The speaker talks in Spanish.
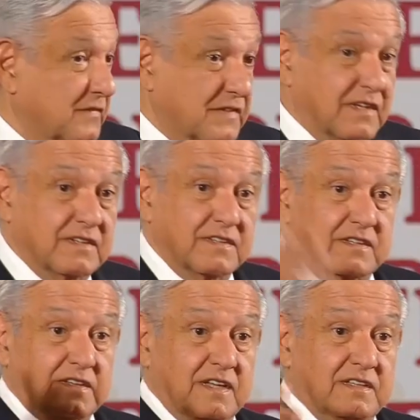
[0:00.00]
quiere
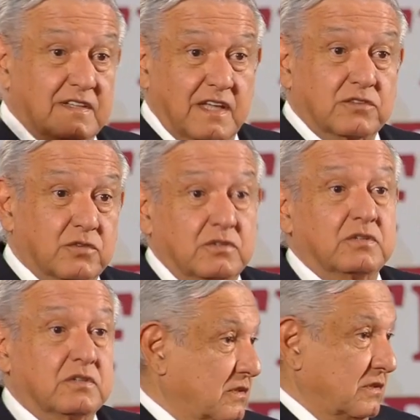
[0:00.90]
ser candidato
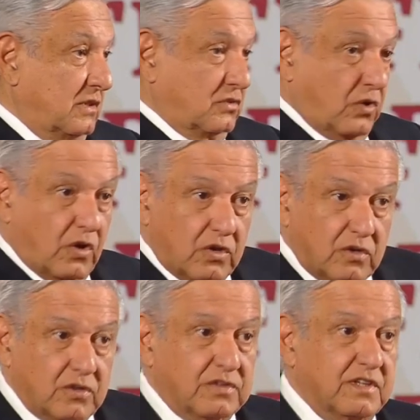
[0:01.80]
y
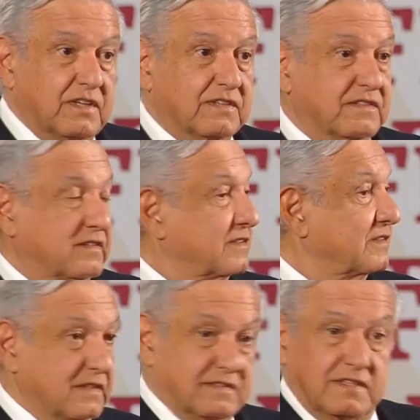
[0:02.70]
todos los días
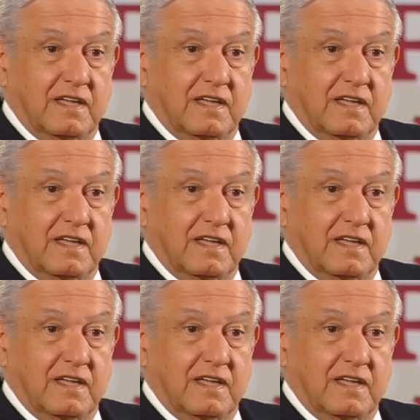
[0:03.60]
es